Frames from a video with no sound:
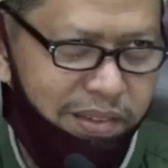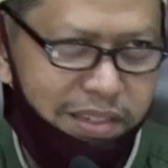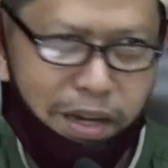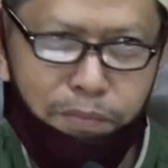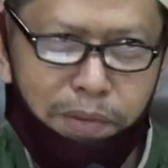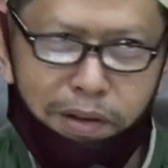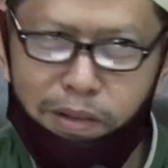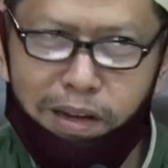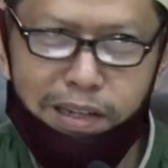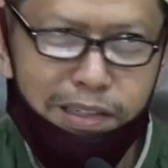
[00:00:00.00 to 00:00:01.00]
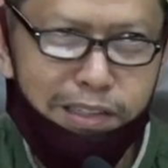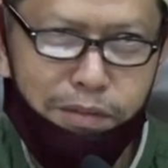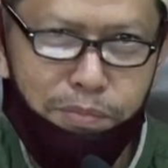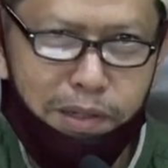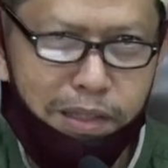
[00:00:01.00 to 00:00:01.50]
Sampai Allah kasih
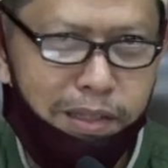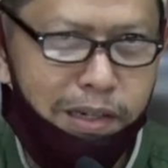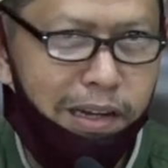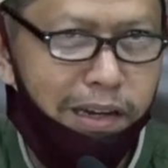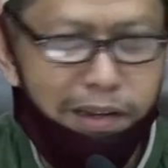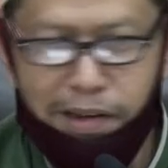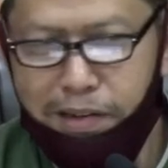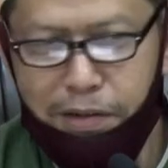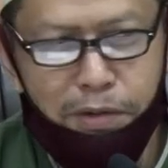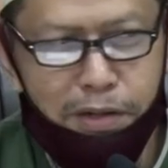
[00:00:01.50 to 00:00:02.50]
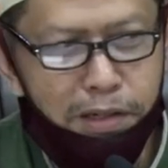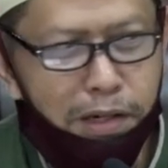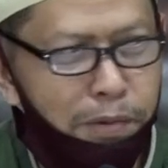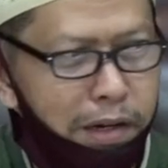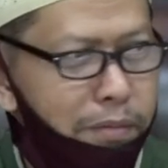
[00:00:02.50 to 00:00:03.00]
kesempatan terakhir dia juga
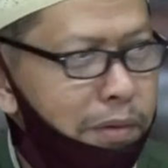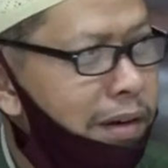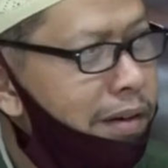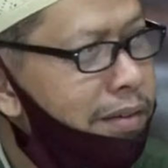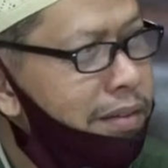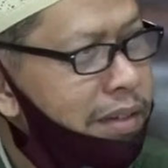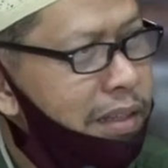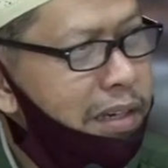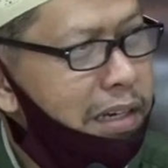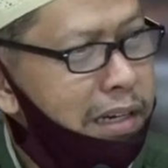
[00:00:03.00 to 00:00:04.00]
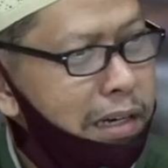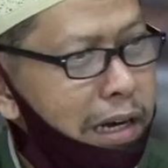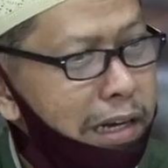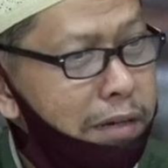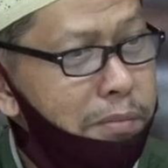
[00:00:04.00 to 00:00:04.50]
tidak beriman. Ketika dia
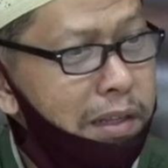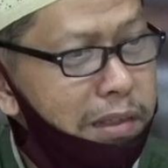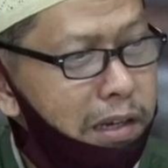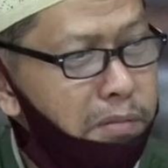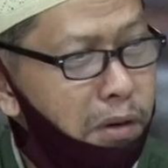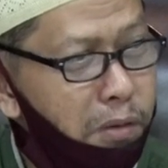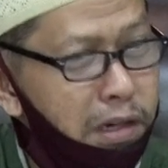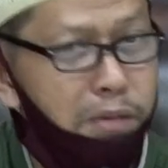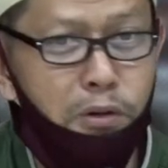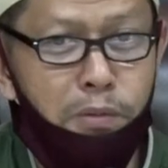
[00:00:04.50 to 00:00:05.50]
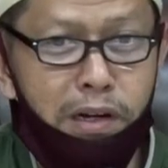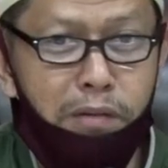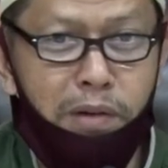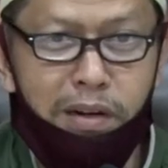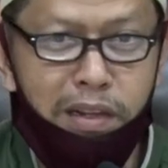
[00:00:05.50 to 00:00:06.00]
lihat kematian baru dia mau
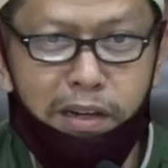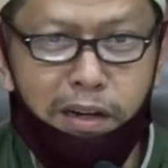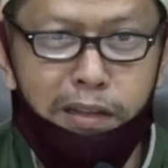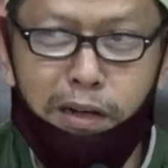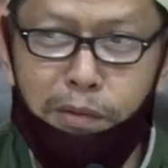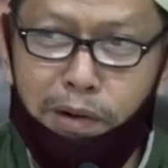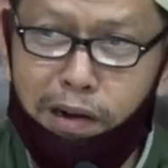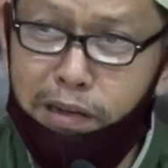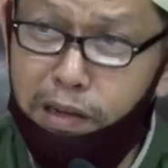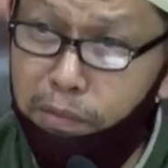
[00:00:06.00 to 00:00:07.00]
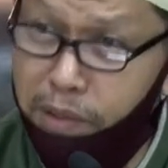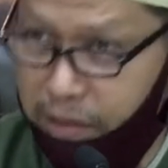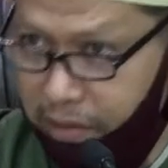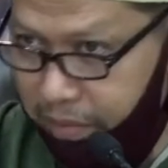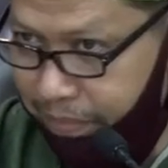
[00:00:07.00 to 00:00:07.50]
beriman, tidak diterima lagi
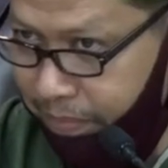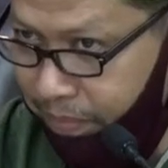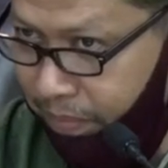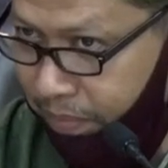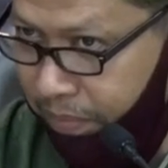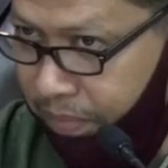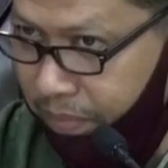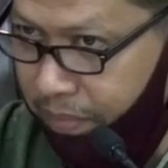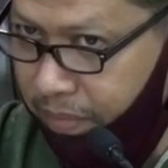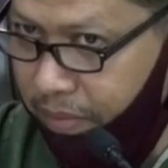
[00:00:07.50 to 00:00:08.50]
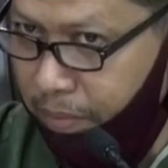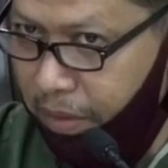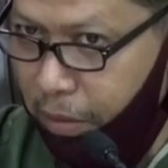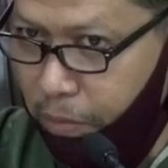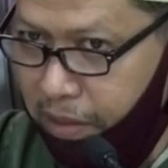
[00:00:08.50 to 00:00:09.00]
imannya.
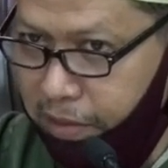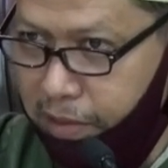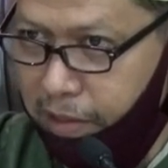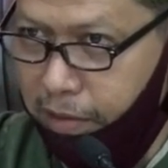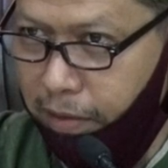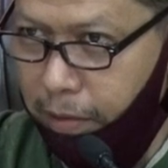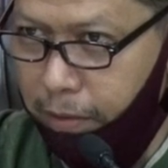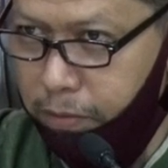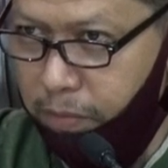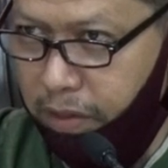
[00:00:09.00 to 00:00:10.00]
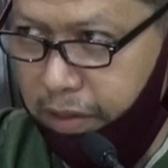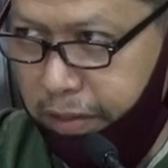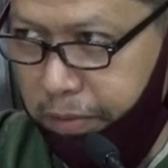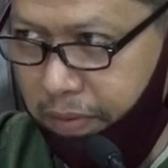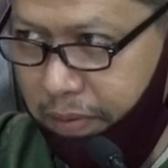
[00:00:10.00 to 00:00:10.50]
Begitu kasih sayang Allah
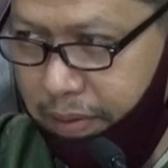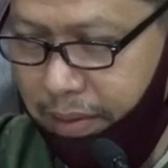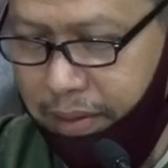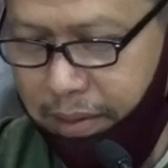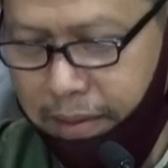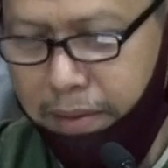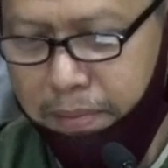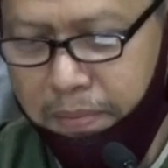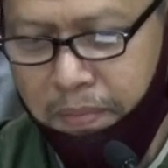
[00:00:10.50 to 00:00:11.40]
Subhanahu wa taala ya.